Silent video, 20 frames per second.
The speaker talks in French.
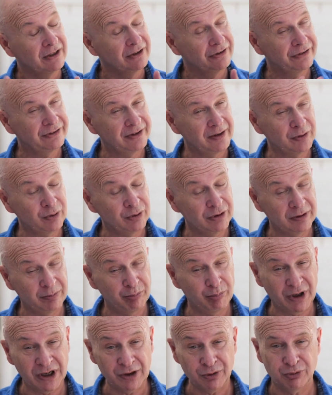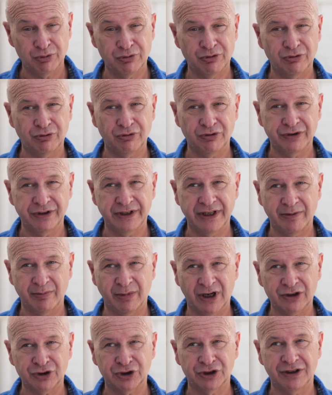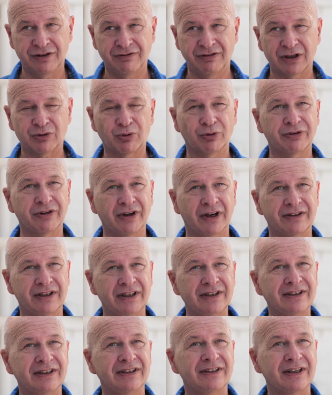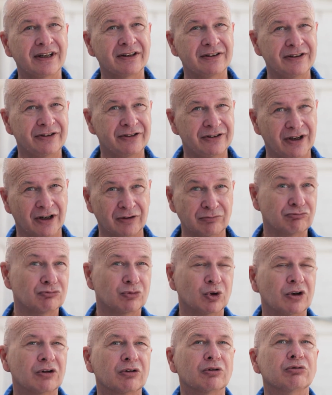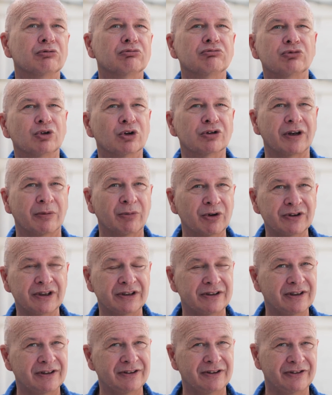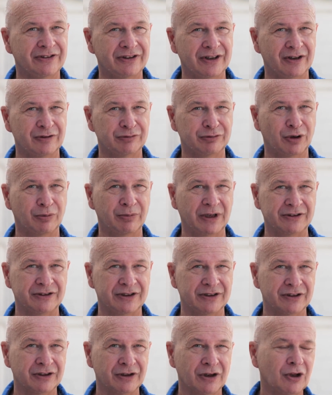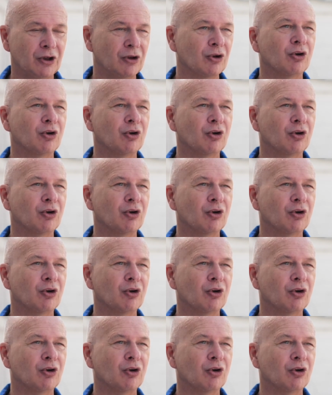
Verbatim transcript: ce n'est pas qu'une démarche qui va concerner des techniciens, euh, notamment des techniciens informatiques.